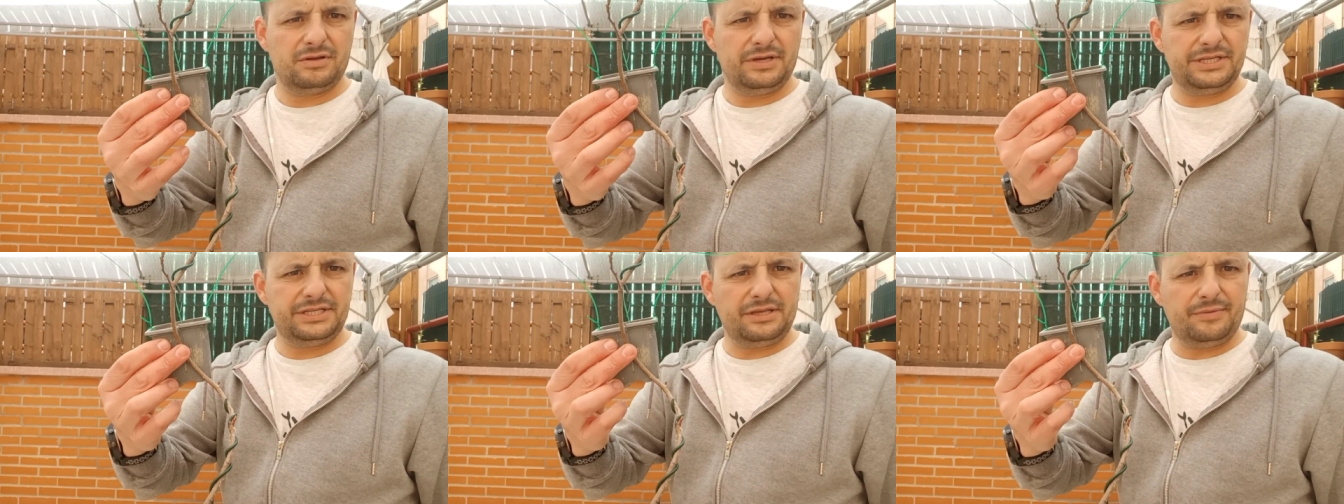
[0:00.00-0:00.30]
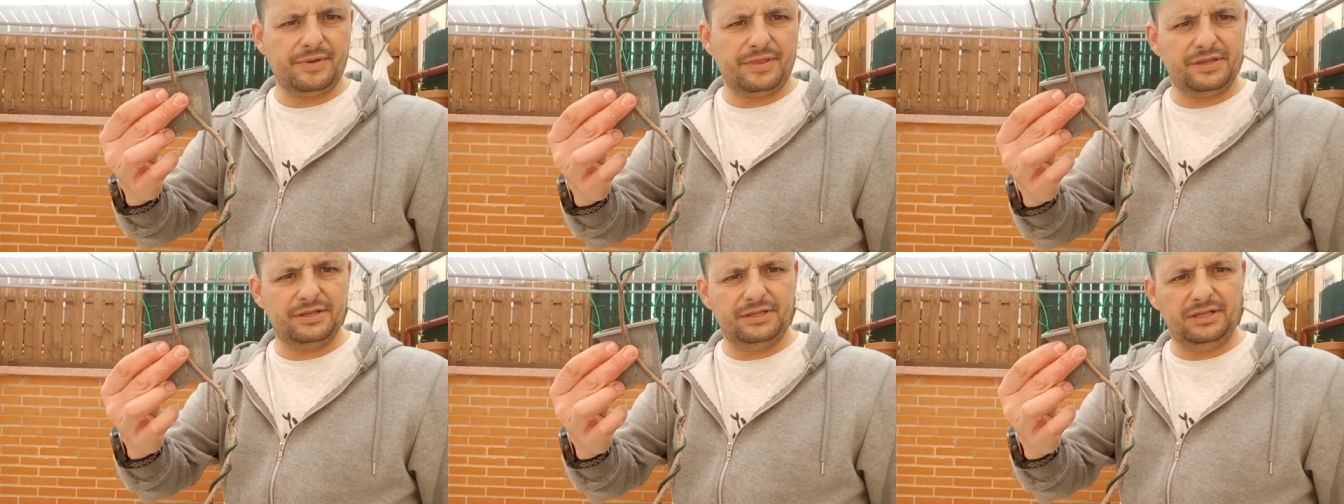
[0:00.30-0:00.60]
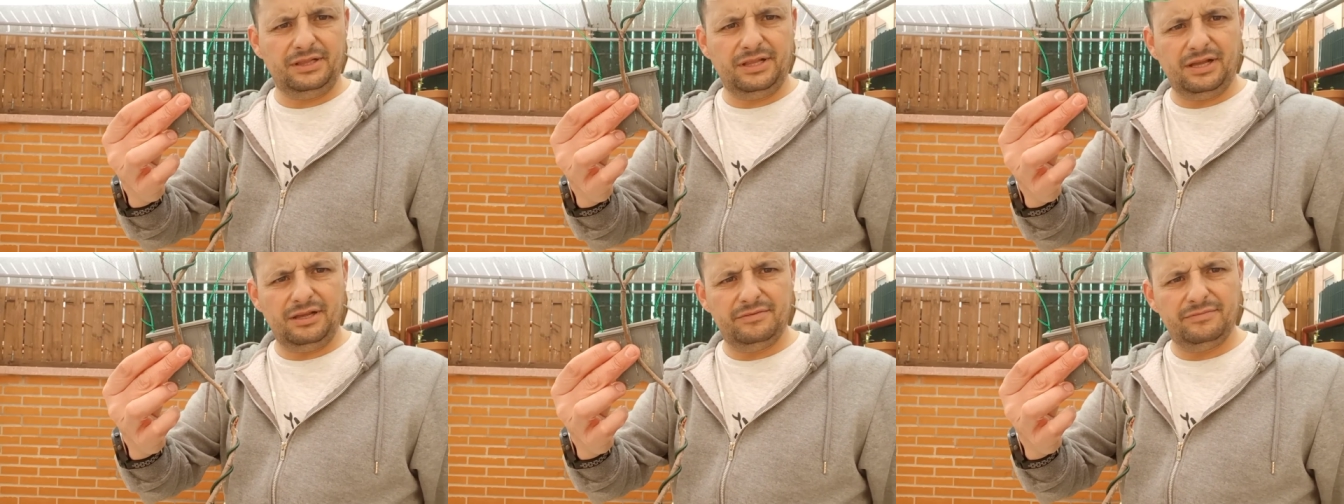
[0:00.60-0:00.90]
esta
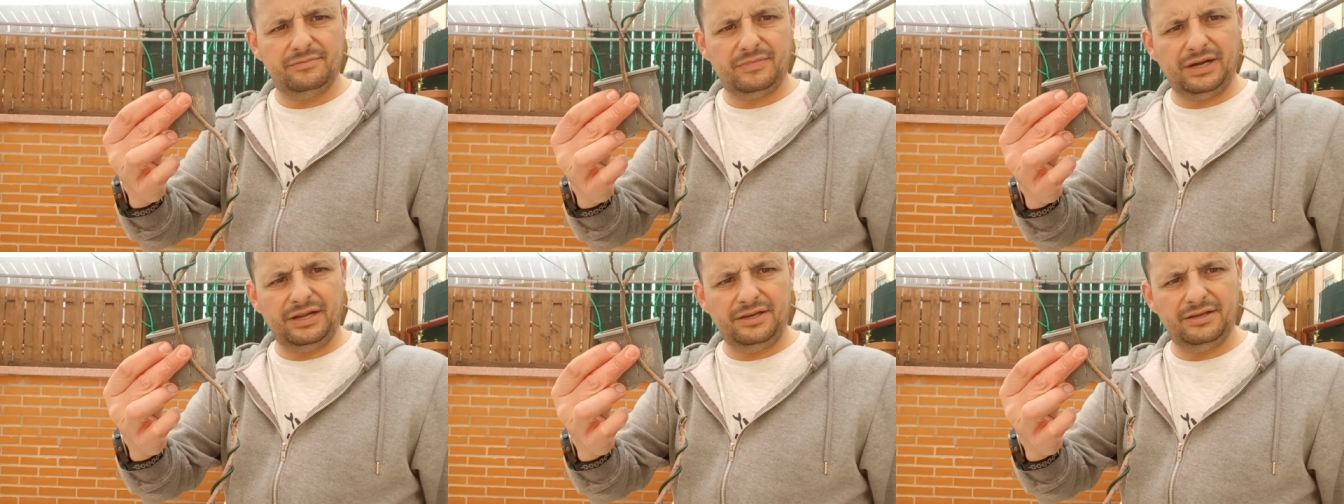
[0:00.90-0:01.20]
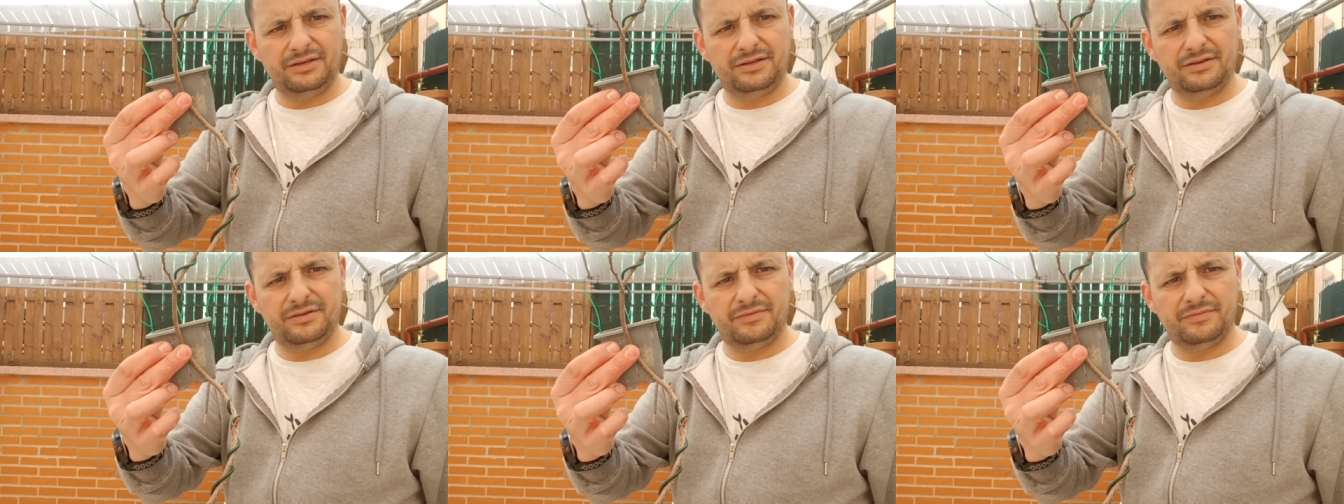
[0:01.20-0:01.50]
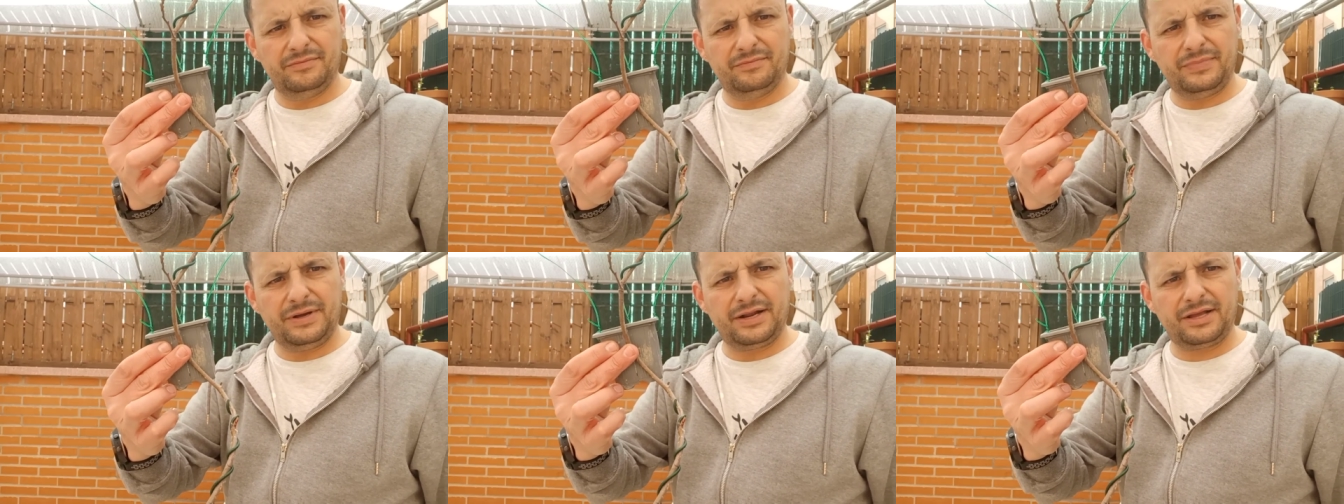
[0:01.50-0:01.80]
macetita, ¿vale?
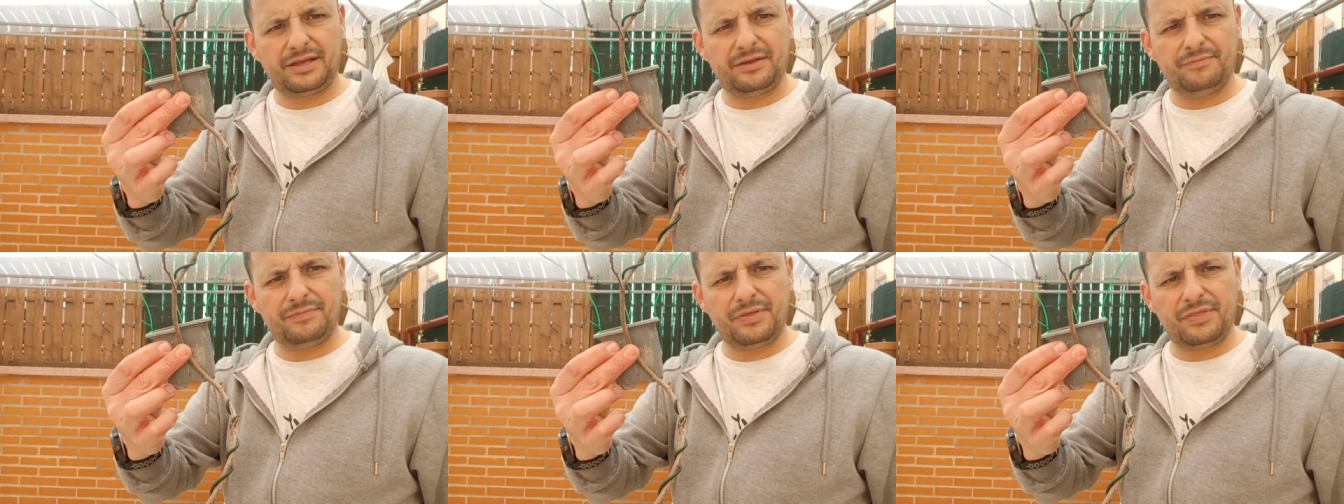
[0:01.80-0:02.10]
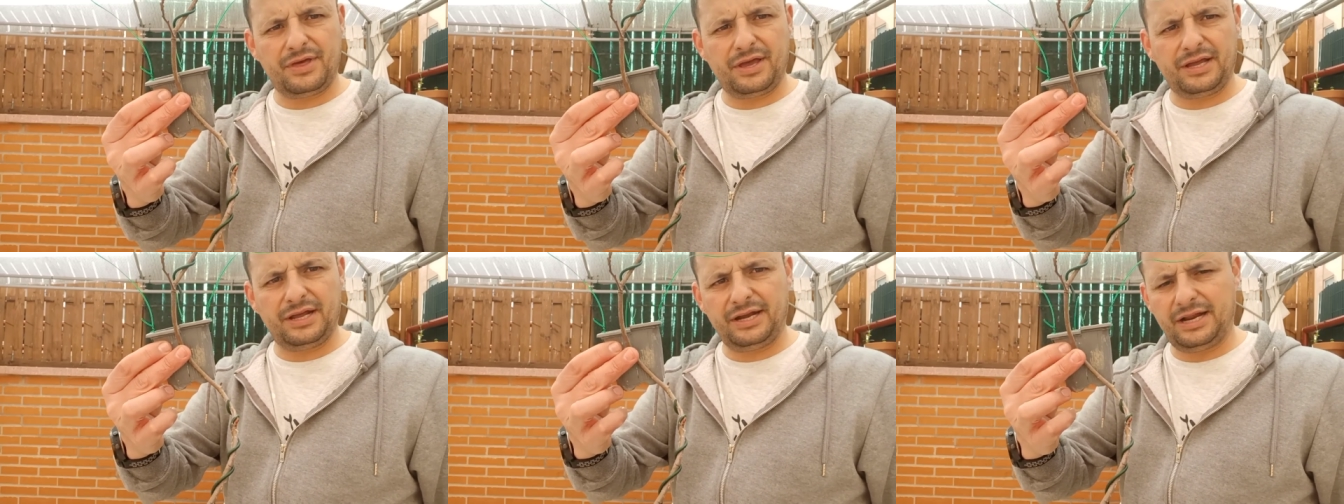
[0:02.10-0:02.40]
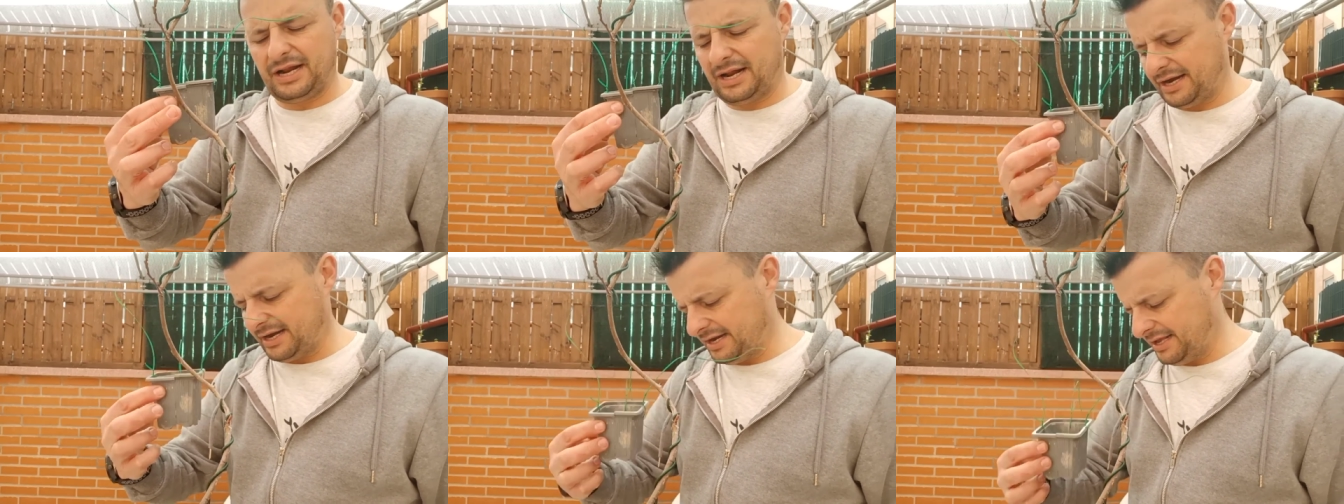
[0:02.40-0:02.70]
Para que empiece a generar